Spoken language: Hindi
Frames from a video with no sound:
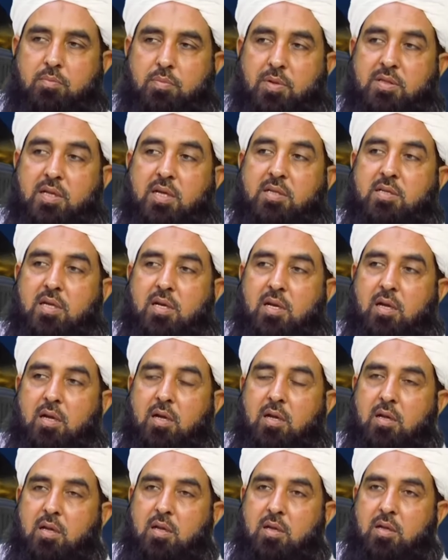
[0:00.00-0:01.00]
पता चला
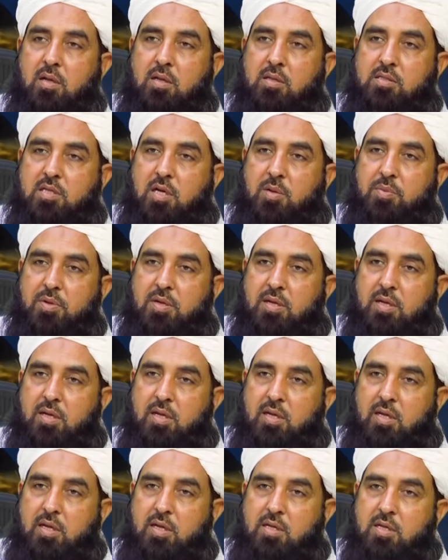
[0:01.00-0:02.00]
जब
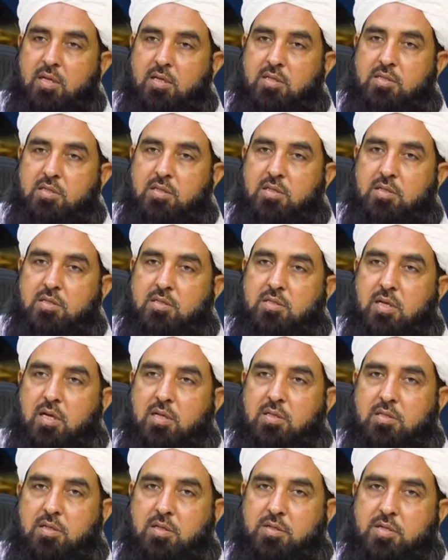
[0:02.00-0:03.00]
एक ही चीज़ का
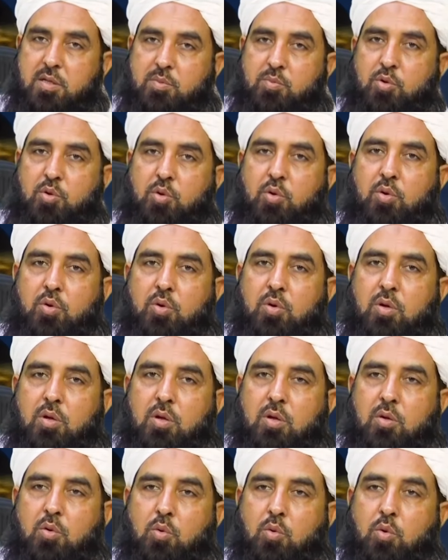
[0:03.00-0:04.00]
जिसम हो
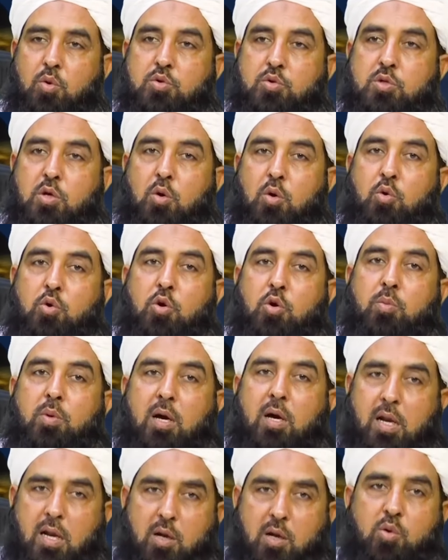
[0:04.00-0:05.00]
उसका हुक्म
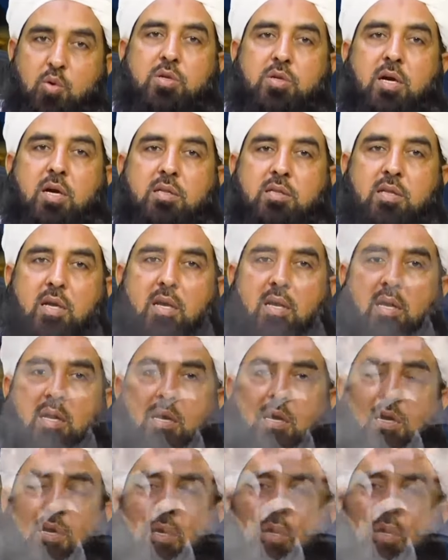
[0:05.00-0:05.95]
अलग हो जाता है